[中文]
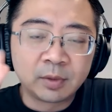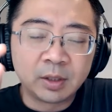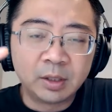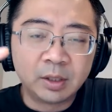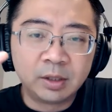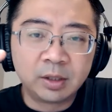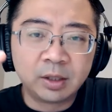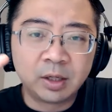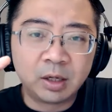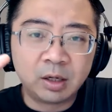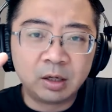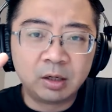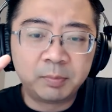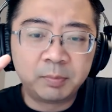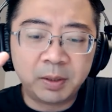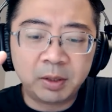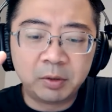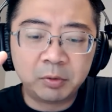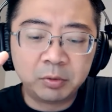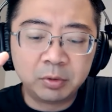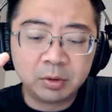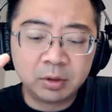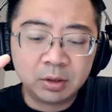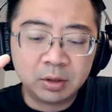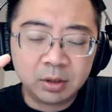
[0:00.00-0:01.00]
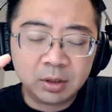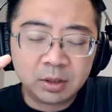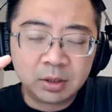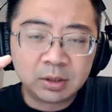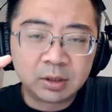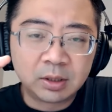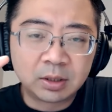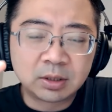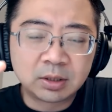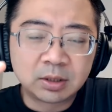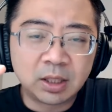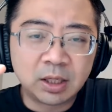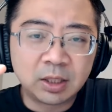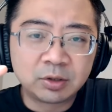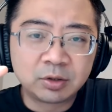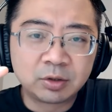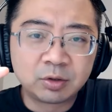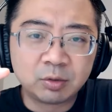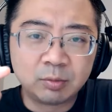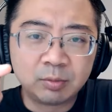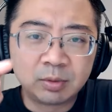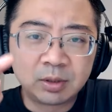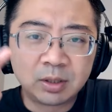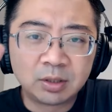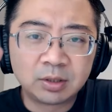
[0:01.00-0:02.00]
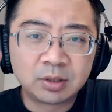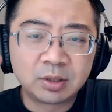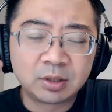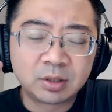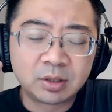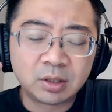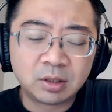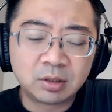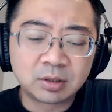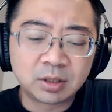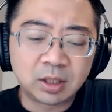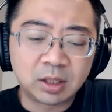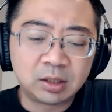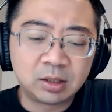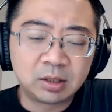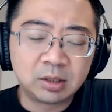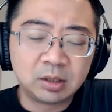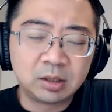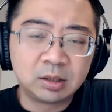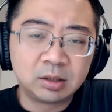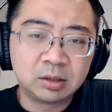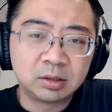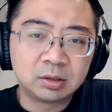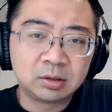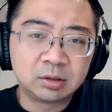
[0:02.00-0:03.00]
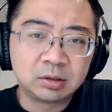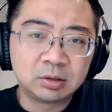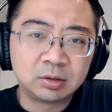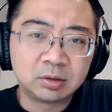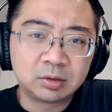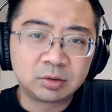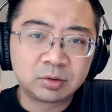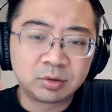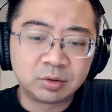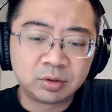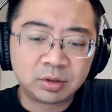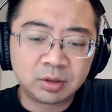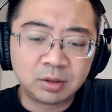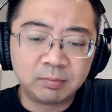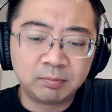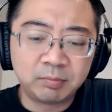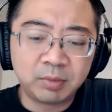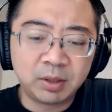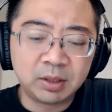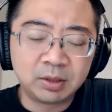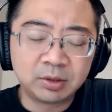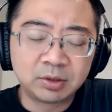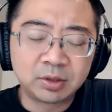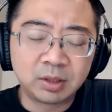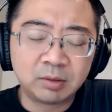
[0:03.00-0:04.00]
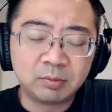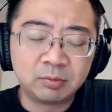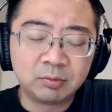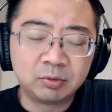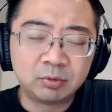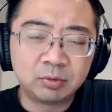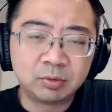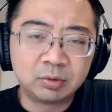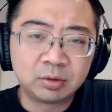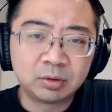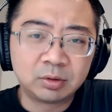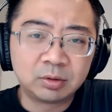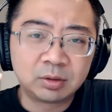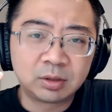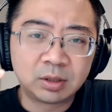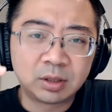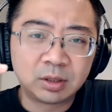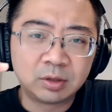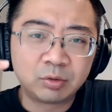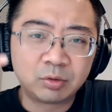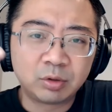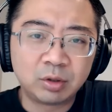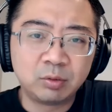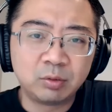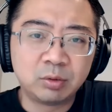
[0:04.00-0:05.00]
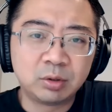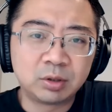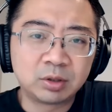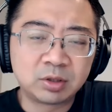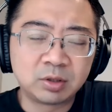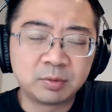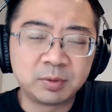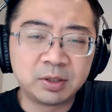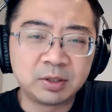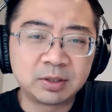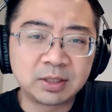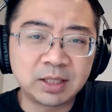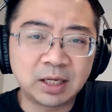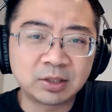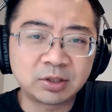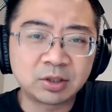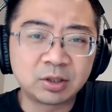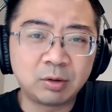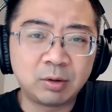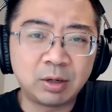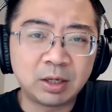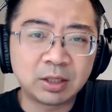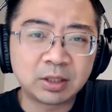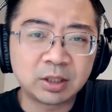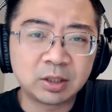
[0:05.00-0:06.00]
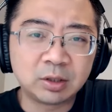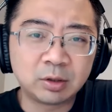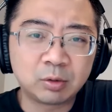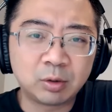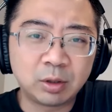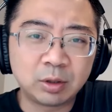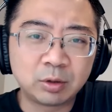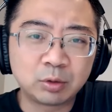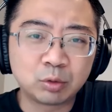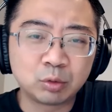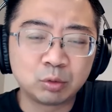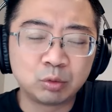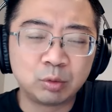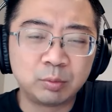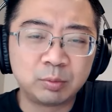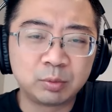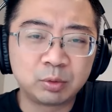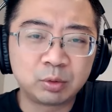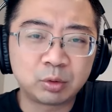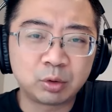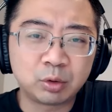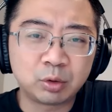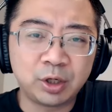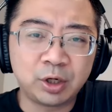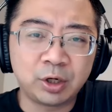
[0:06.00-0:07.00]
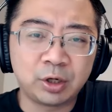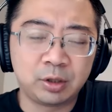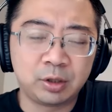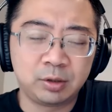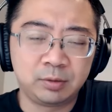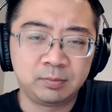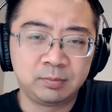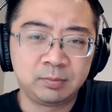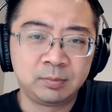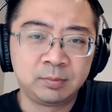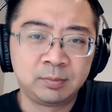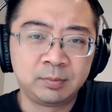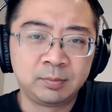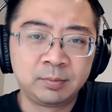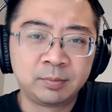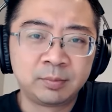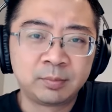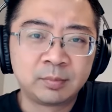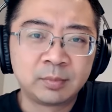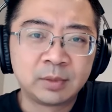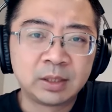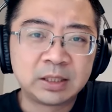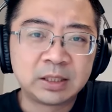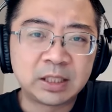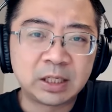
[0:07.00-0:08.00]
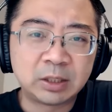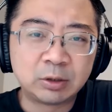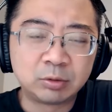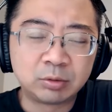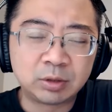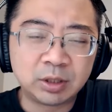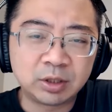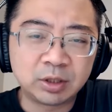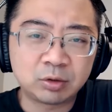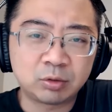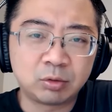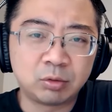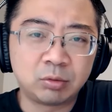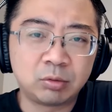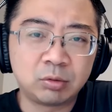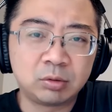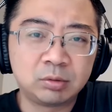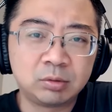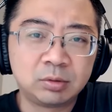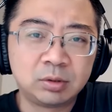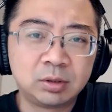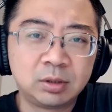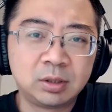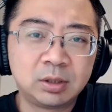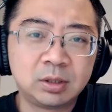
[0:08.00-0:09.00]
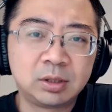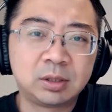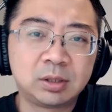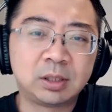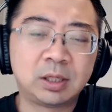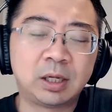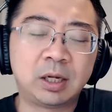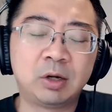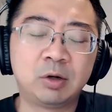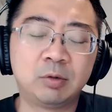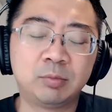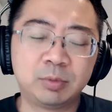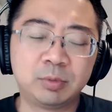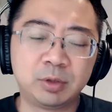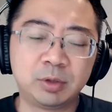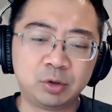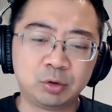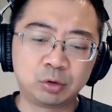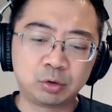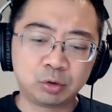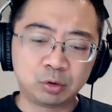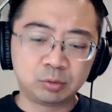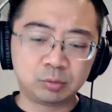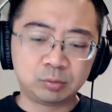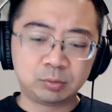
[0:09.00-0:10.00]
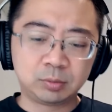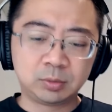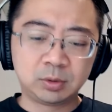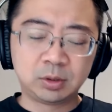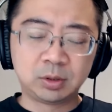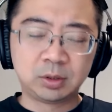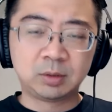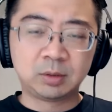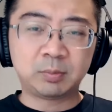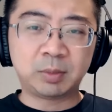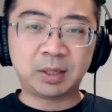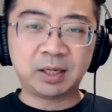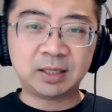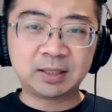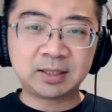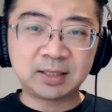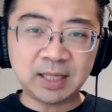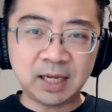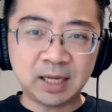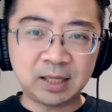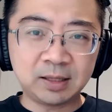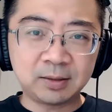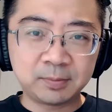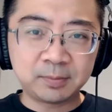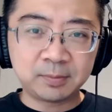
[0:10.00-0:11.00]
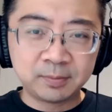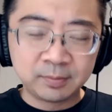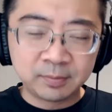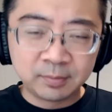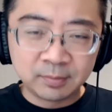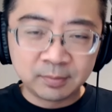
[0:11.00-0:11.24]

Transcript: 一定要好好把握。那再来就是我们刚刚介绍三个。这是很棒的项目。那你觉得我的视频有价值的话，请关注我们 Twitter，加入 Discord，那还有我们的 YouTube，把那个赞